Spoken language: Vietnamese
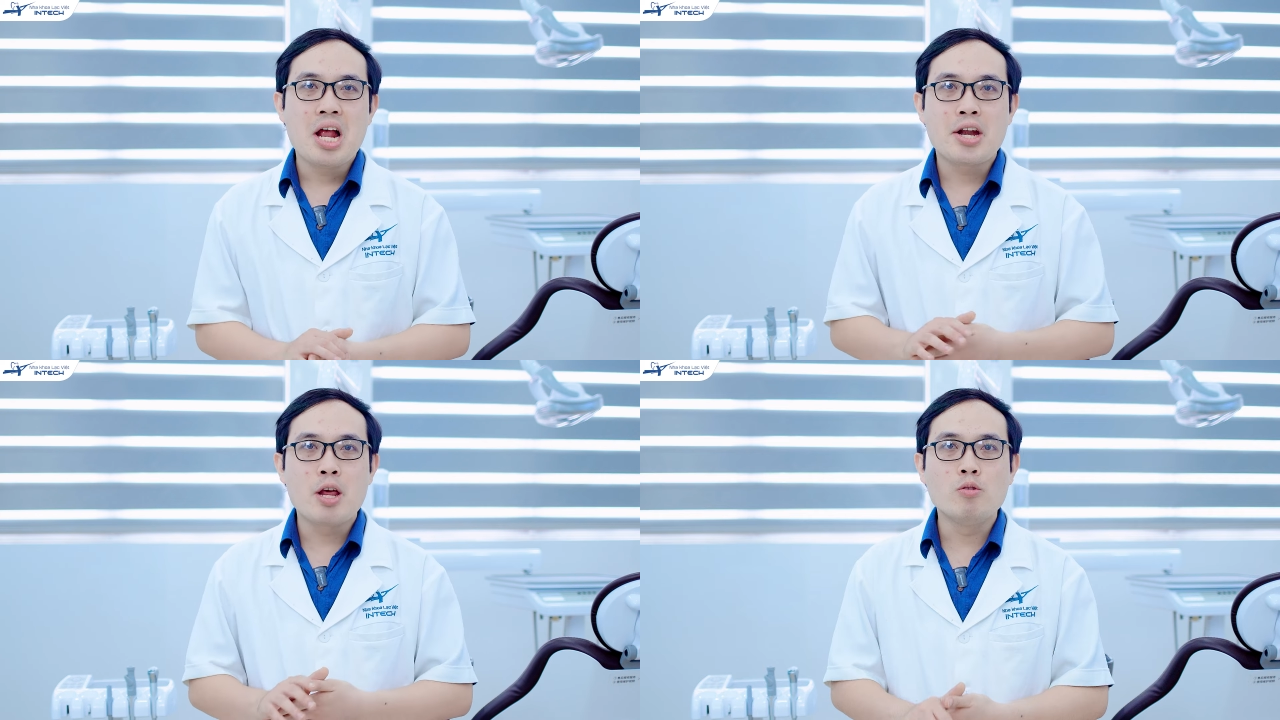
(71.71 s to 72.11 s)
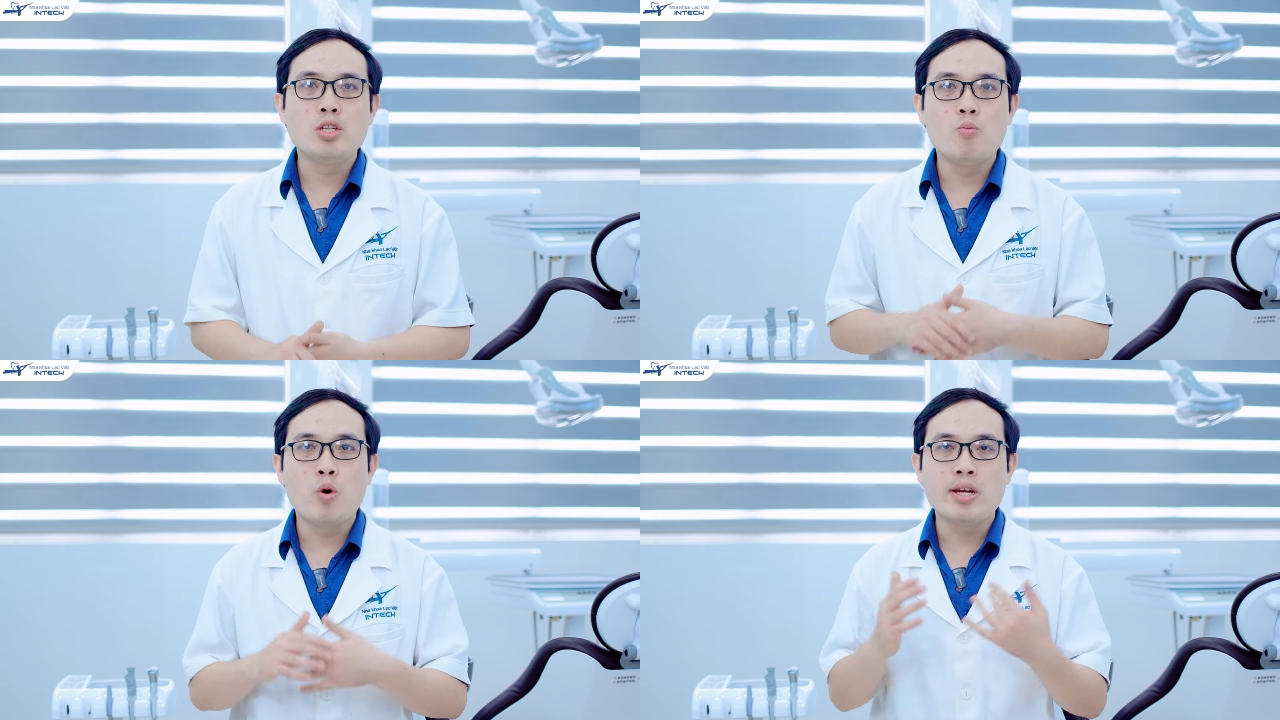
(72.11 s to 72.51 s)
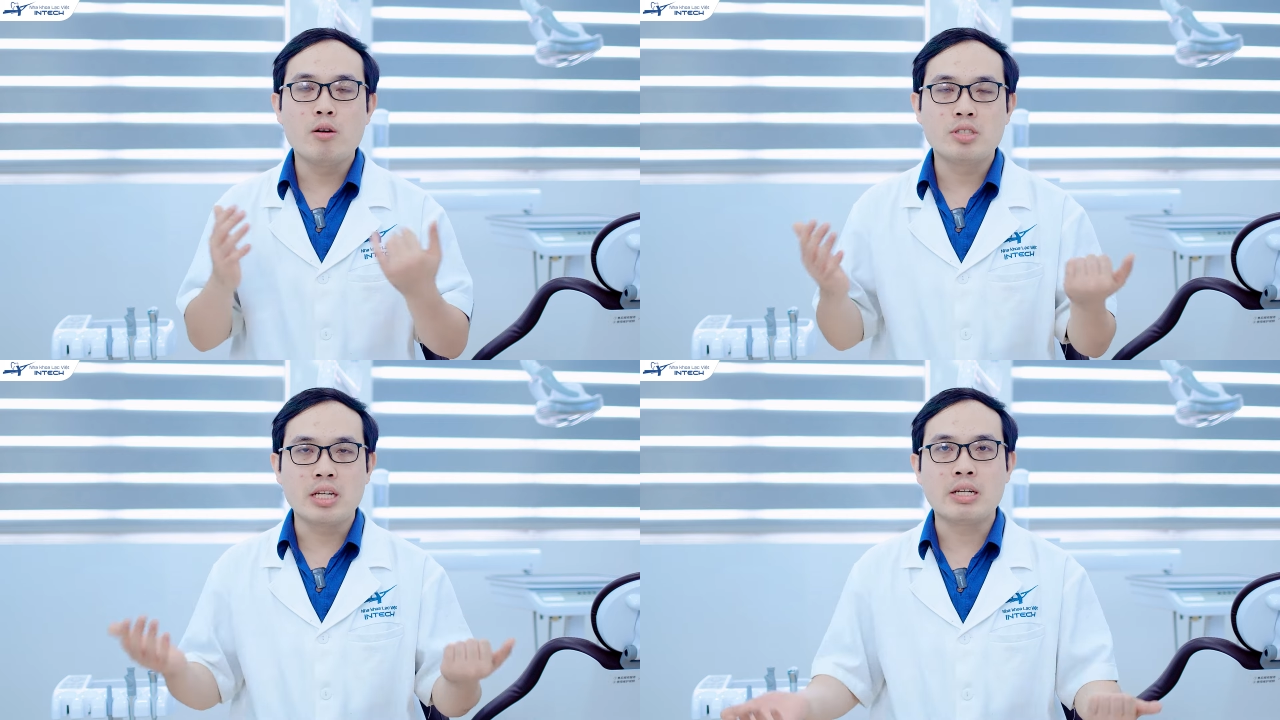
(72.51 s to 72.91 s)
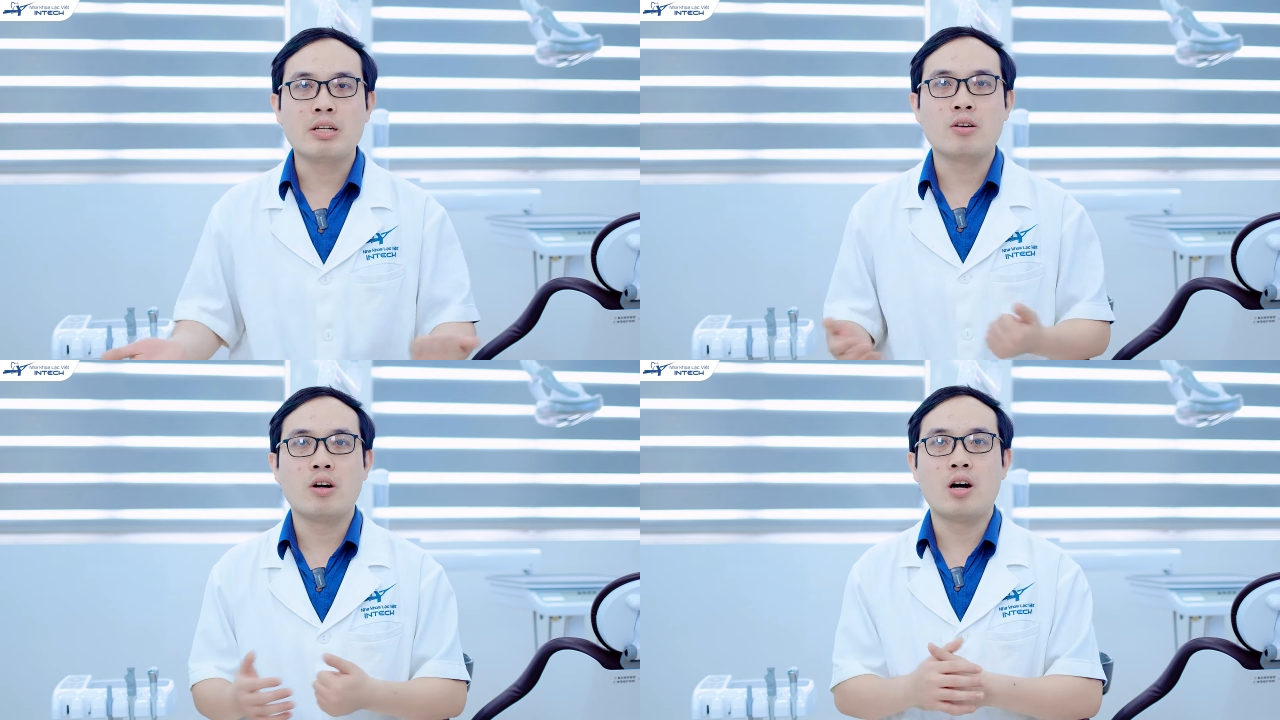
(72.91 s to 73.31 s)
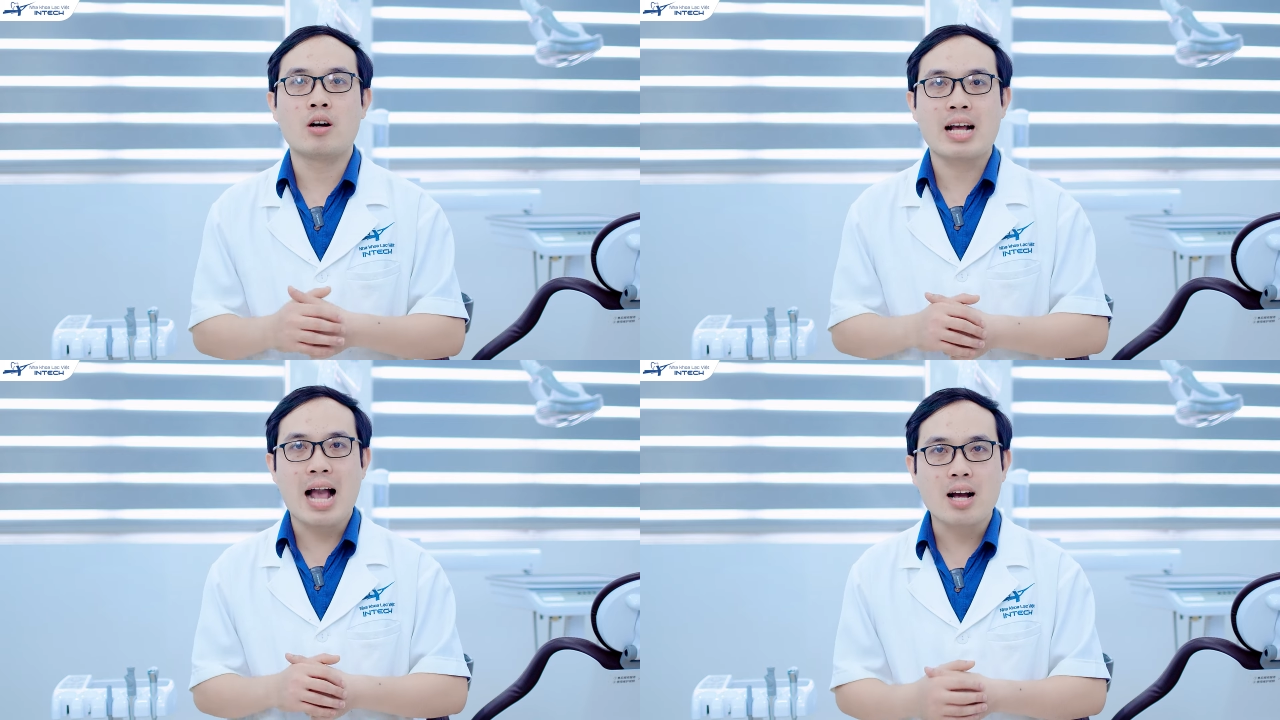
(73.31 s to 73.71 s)
Nếu như muốn điều chỉnh uh,
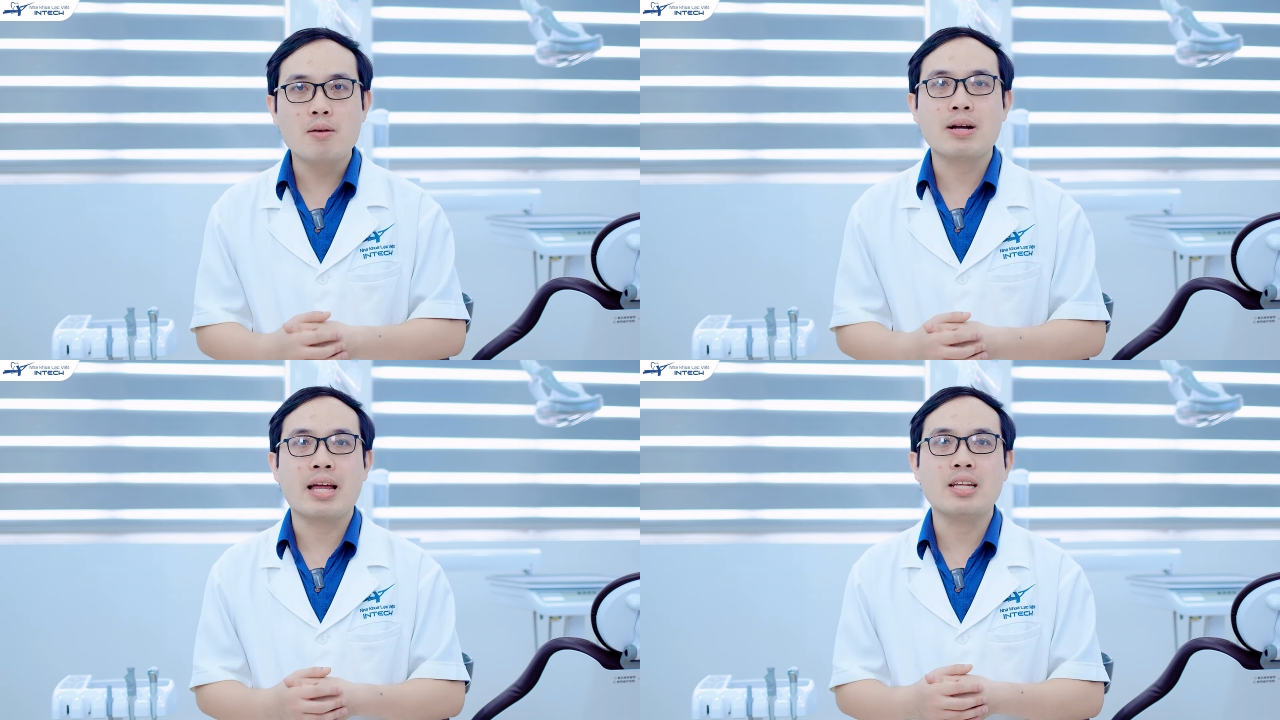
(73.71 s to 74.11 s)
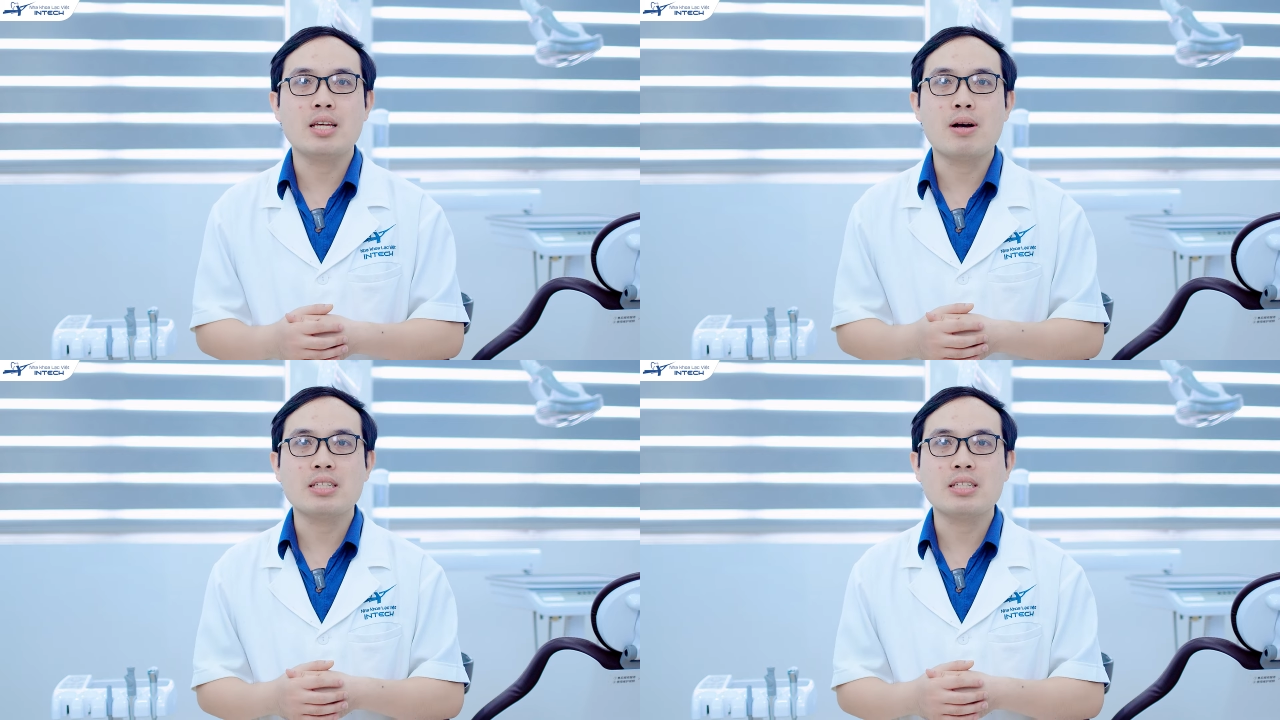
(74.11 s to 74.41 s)
cả khớp cắn thì